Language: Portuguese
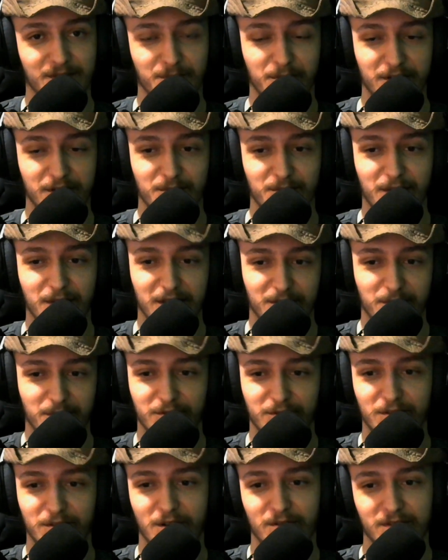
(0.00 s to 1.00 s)
pois bem,
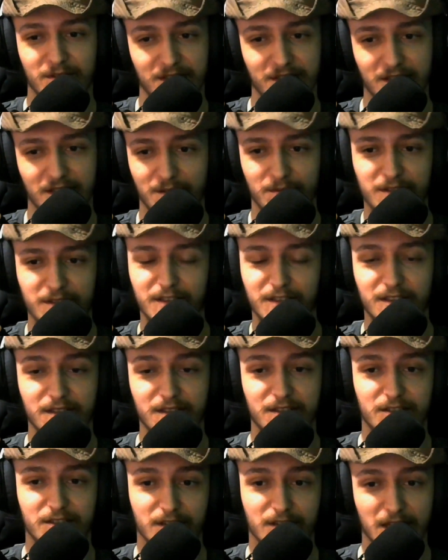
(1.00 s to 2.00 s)
pessoal, estamos
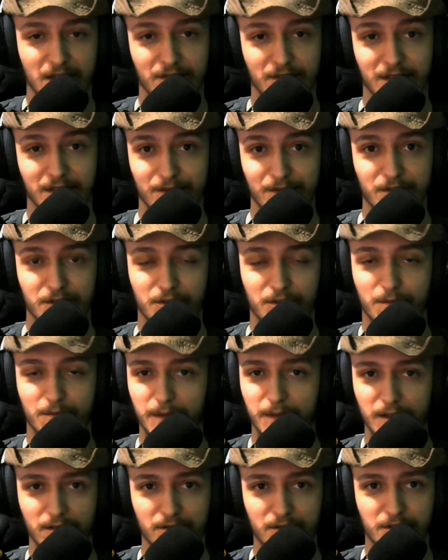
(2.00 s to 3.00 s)
aqui, vocês já devem ter visto
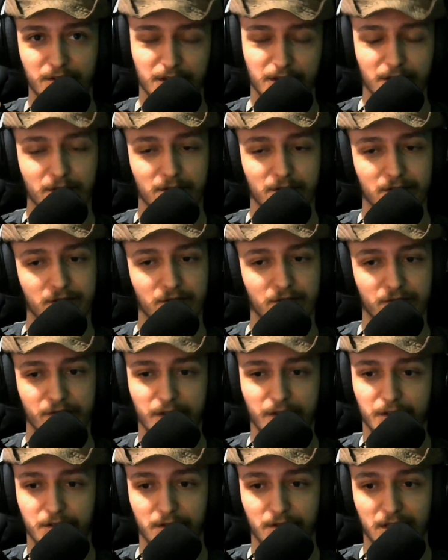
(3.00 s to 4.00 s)
pelo título do
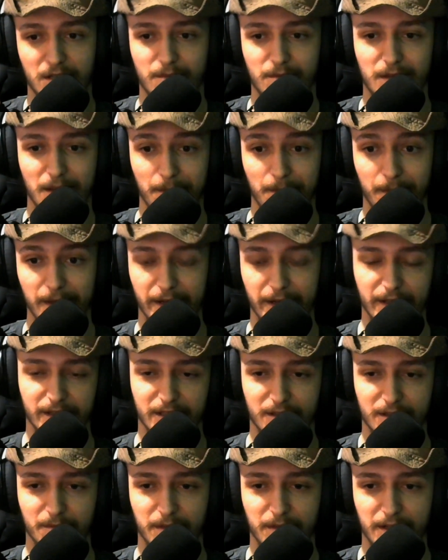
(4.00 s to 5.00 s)
vídeo e também pela
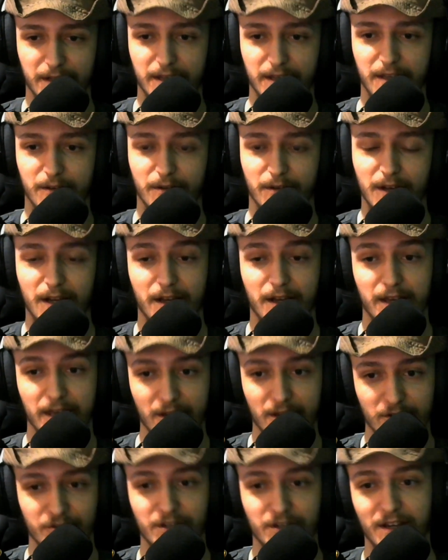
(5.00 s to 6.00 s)
thumbnail,
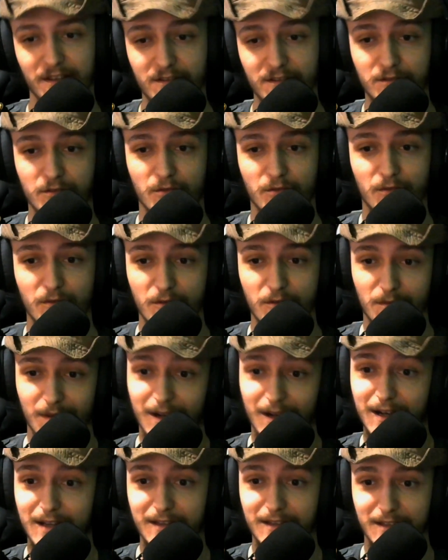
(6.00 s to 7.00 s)
eu já estou com
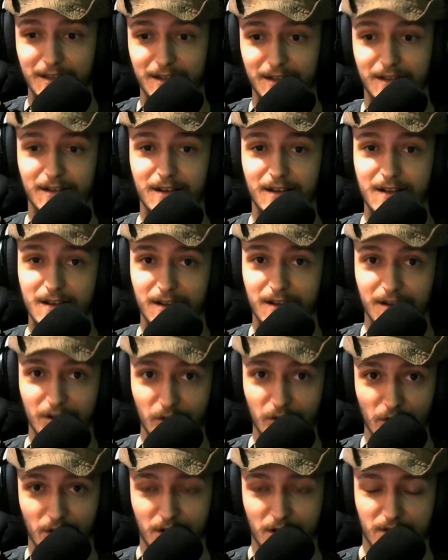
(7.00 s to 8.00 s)
uma cadeira
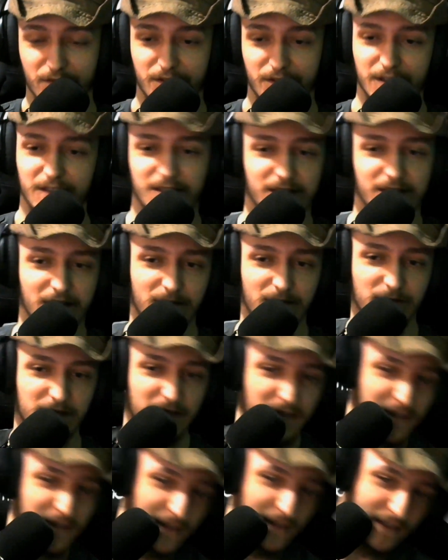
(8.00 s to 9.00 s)
nova. Estamos
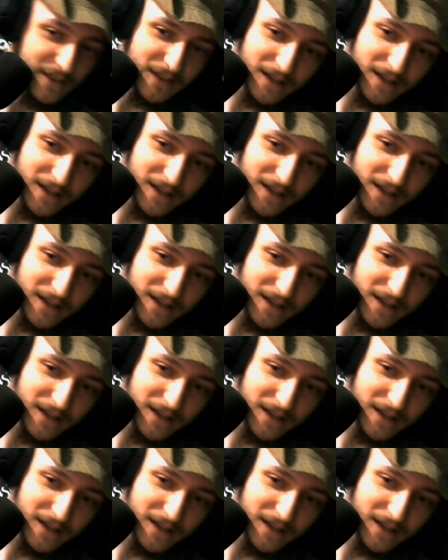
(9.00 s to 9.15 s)
aqui nessa